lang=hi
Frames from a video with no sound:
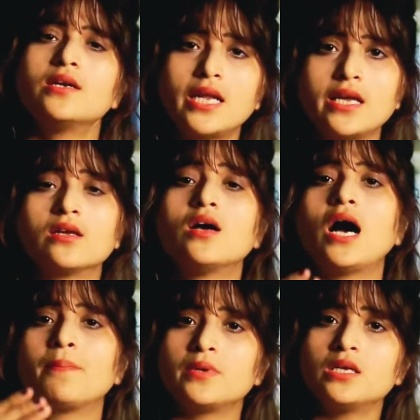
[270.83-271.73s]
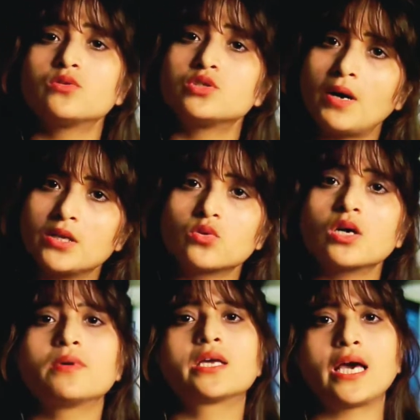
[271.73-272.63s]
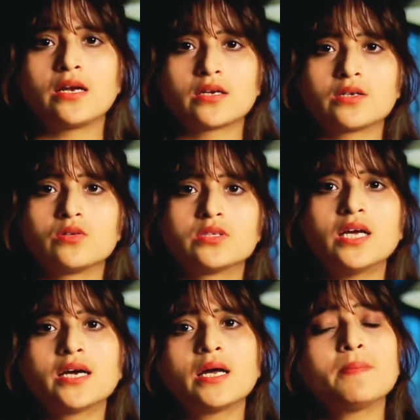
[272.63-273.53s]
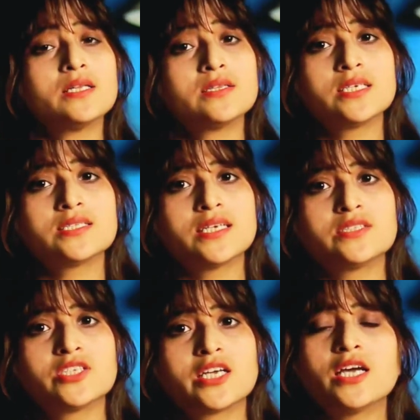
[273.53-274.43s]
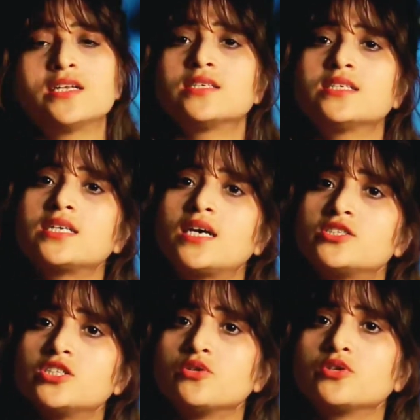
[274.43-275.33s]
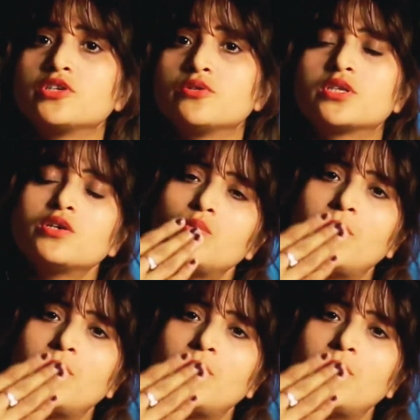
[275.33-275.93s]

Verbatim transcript: नहीं अपनी कुछ बातों का भी ख्याल रखना है अगर आप अंदर से अच्छे हैं अंदर से अच्छे होते होते वो